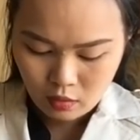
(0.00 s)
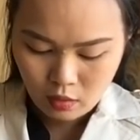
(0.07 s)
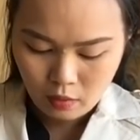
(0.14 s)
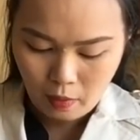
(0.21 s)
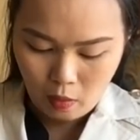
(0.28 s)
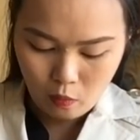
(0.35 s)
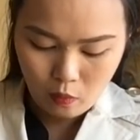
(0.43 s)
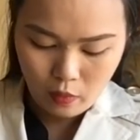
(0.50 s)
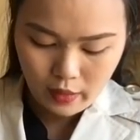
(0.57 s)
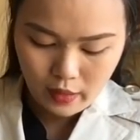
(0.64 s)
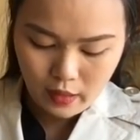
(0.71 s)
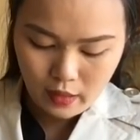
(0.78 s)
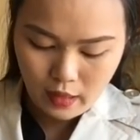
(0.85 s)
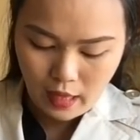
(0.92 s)
Nó mỏng quá
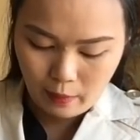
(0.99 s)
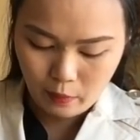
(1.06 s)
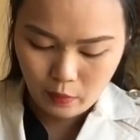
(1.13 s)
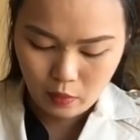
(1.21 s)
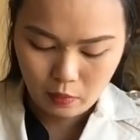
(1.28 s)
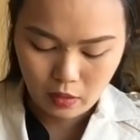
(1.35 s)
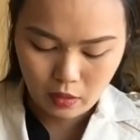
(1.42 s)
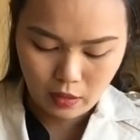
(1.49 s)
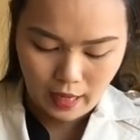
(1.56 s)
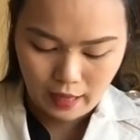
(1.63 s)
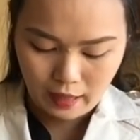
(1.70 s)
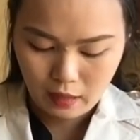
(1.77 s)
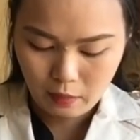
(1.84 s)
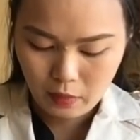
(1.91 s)
cái nó làm cho mình
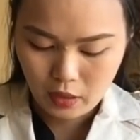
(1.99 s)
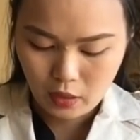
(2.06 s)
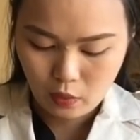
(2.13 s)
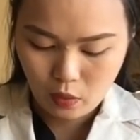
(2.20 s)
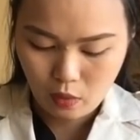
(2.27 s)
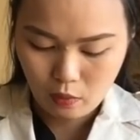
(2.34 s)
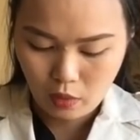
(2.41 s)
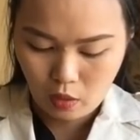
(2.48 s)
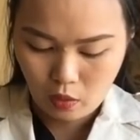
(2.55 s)
lạnh lắm, mình chịu không